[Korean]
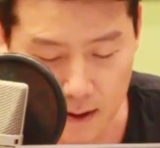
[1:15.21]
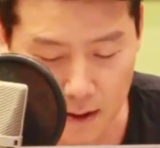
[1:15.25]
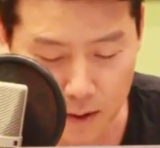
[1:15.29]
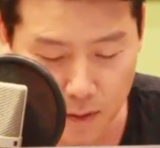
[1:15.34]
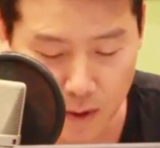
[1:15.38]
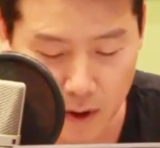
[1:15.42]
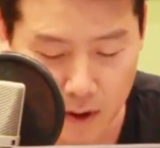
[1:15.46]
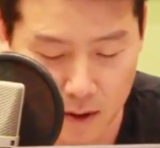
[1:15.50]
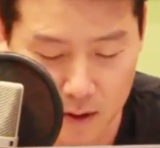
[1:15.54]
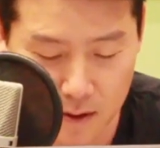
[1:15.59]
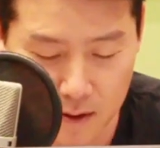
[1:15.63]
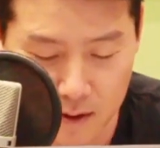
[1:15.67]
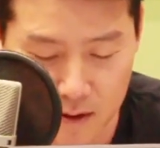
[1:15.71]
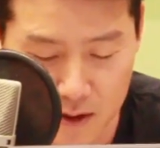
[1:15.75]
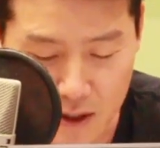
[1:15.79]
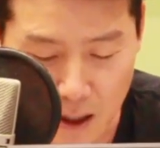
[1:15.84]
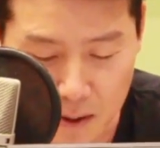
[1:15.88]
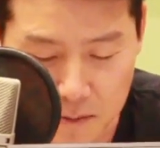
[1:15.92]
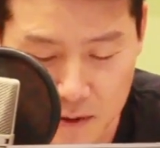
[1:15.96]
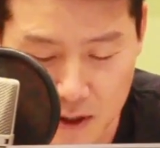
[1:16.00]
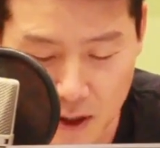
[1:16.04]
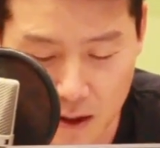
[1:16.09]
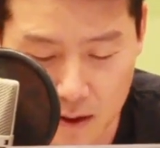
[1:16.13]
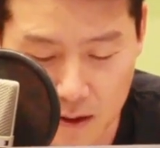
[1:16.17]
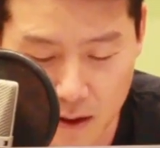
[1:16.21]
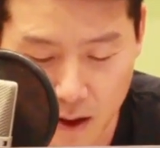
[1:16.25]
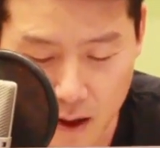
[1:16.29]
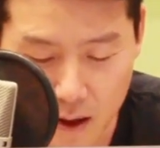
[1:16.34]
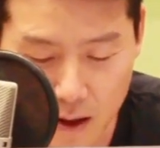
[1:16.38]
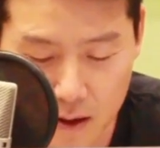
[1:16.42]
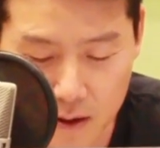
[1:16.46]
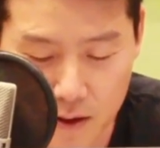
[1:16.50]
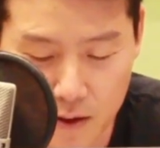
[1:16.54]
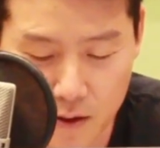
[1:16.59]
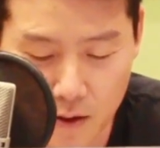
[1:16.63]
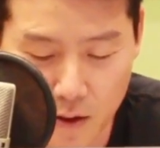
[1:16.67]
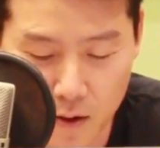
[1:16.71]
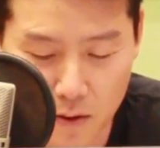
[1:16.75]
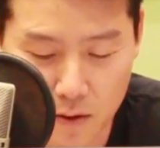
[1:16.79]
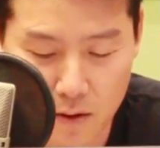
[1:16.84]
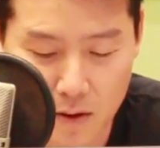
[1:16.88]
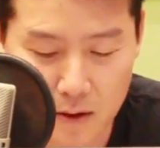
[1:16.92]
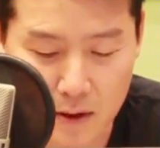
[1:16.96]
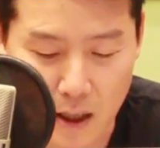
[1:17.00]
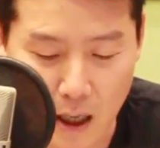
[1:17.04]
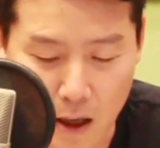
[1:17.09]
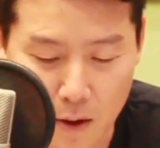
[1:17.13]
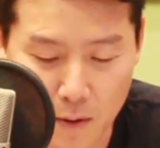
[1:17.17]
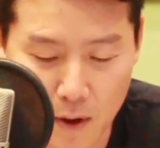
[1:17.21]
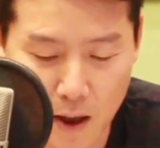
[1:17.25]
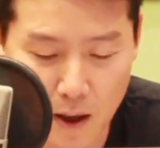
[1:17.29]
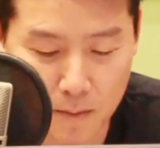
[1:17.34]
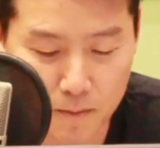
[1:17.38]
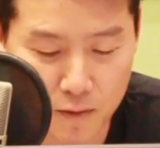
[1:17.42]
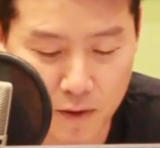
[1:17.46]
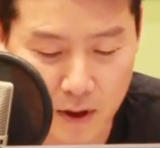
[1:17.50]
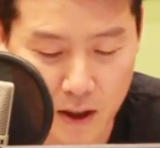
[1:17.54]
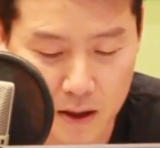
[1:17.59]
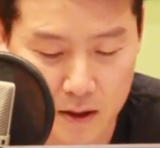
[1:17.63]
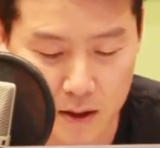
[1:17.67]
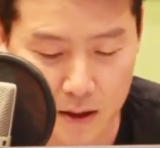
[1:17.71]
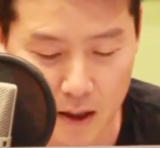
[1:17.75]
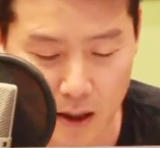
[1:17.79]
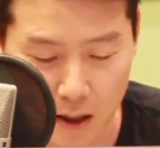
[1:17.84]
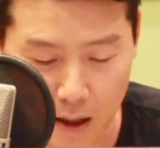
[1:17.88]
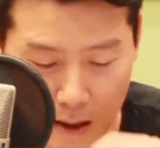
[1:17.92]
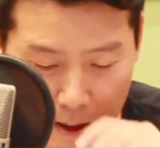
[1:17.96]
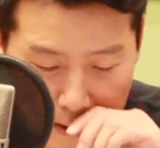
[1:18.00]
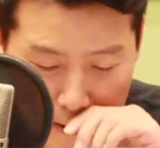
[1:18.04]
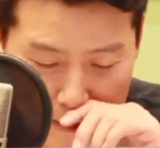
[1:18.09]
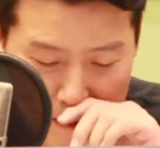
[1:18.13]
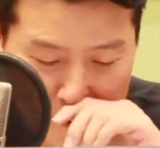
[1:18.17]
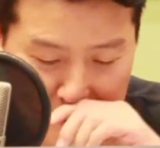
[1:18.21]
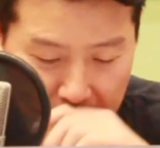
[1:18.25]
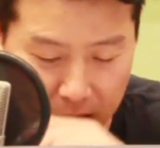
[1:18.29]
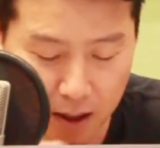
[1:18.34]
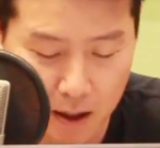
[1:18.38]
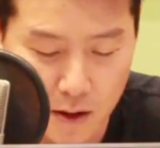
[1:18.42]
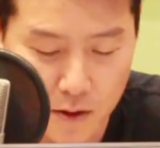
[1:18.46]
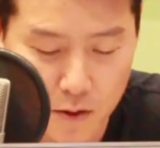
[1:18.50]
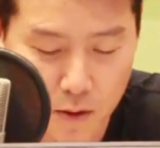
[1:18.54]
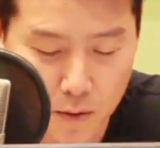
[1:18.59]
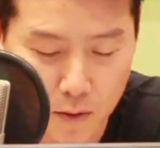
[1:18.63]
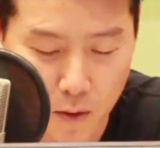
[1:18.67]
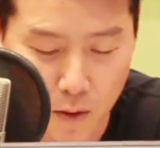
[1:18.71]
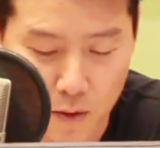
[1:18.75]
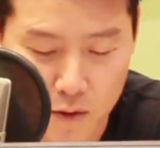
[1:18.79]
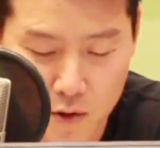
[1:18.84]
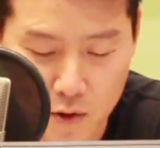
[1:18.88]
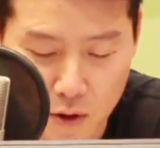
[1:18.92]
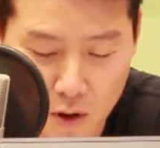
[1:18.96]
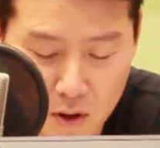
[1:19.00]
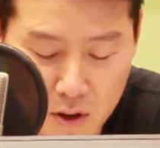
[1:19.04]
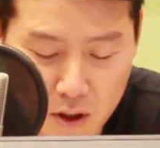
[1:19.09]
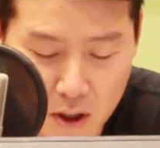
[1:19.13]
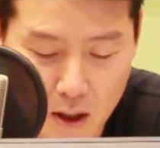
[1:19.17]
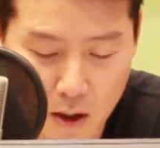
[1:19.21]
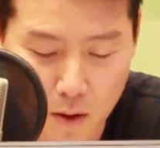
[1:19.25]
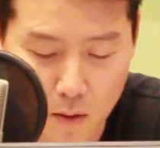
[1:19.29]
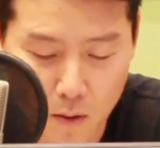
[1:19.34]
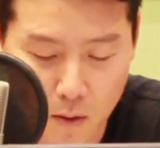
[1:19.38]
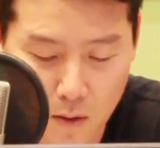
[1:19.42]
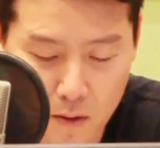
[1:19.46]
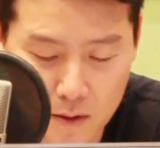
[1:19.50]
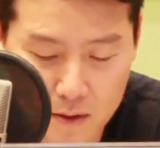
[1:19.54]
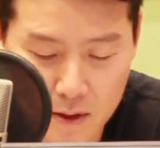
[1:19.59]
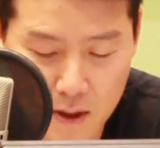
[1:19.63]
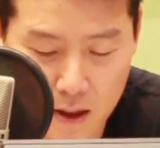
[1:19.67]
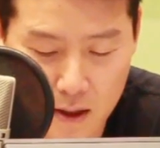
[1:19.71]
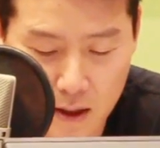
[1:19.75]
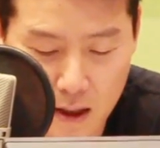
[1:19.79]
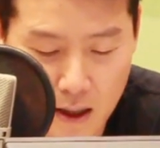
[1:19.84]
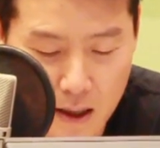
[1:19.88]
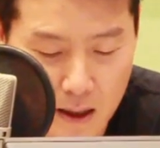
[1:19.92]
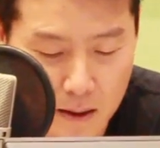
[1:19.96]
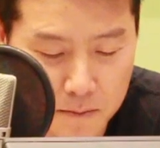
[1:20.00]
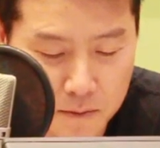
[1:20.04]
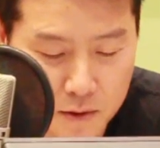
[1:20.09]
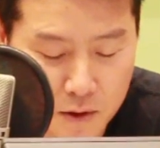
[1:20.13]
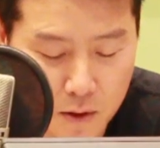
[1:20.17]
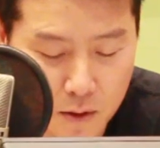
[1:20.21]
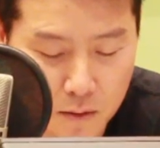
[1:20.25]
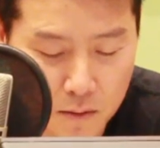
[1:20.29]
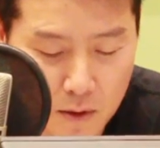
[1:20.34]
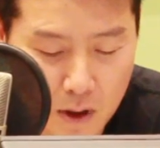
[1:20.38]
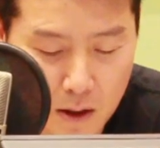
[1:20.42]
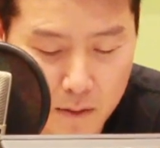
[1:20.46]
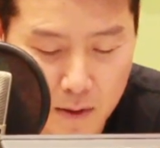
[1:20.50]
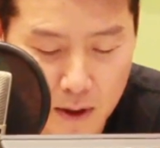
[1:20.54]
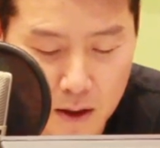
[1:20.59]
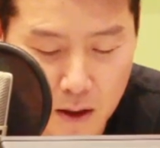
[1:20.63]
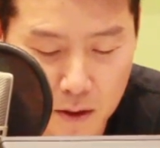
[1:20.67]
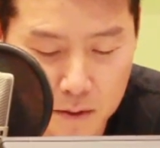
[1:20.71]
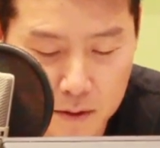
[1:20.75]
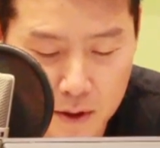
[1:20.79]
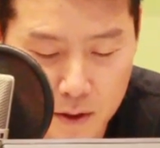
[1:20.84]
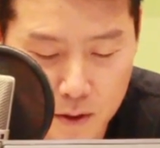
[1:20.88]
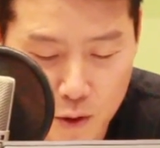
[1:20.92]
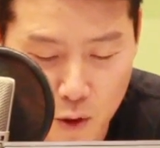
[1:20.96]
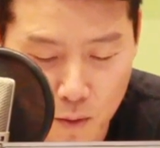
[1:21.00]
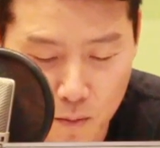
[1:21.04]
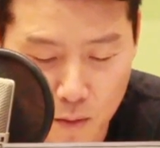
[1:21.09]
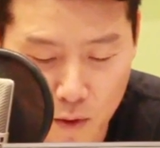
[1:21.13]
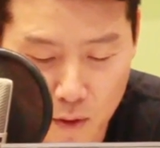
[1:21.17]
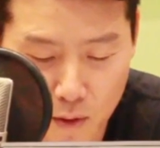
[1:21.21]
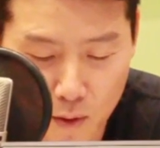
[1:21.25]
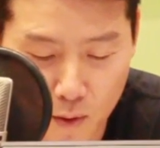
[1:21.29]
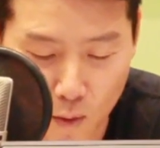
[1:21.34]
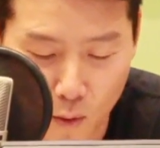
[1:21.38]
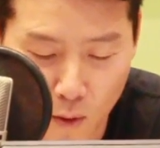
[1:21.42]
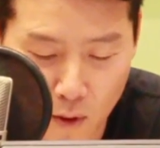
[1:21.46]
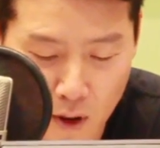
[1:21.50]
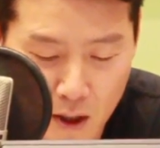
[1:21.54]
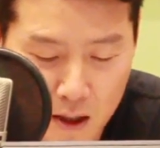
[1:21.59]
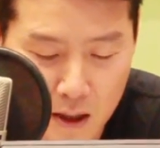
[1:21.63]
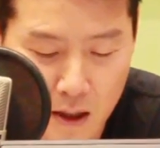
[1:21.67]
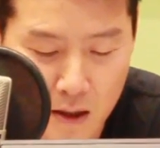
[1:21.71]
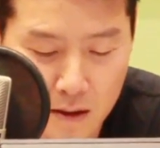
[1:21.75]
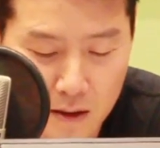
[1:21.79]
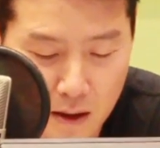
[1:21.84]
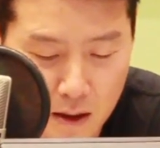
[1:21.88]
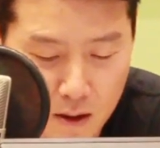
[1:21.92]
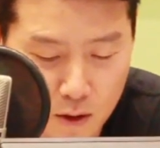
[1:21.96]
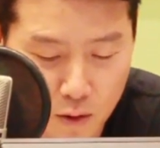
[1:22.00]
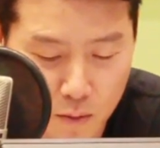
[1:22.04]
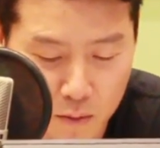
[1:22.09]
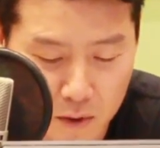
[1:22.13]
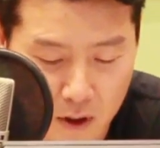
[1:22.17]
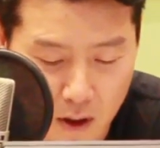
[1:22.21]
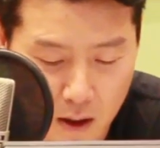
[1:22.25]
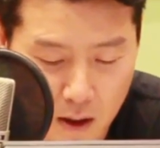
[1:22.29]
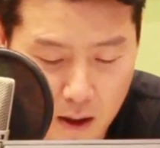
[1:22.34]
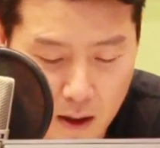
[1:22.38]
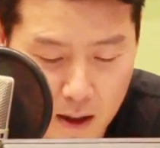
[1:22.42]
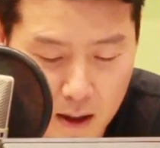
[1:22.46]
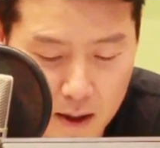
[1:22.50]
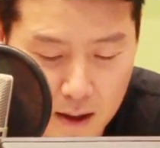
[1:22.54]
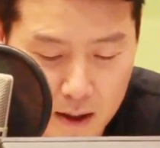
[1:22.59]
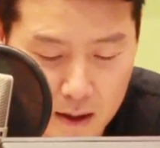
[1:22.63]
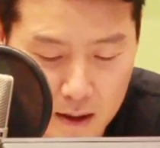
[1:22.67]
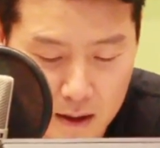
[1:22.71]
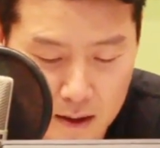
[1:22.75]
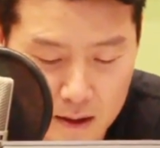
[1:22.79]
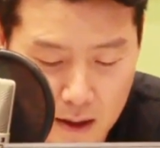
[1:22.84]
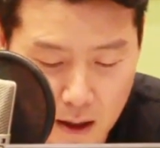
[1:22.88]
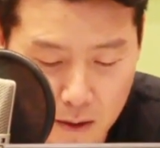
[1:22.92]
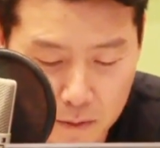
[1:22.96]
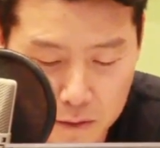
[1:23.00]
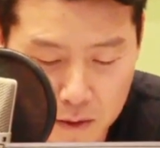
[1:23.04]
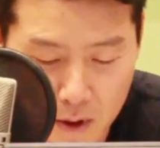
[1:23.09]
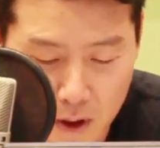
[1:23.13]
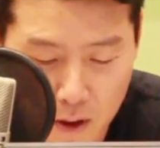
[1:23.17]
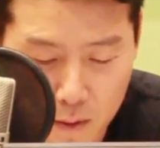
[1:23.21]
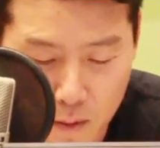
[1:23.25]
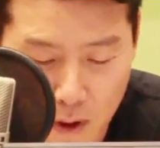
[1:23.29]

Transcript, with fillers: 뇌는 잠잘 때 기억을 강화할 뿐 아니라 체계적으로 정리하고 사랑의 감정과 관련된 정보를 골라낸다는 겁니다. 이 가운데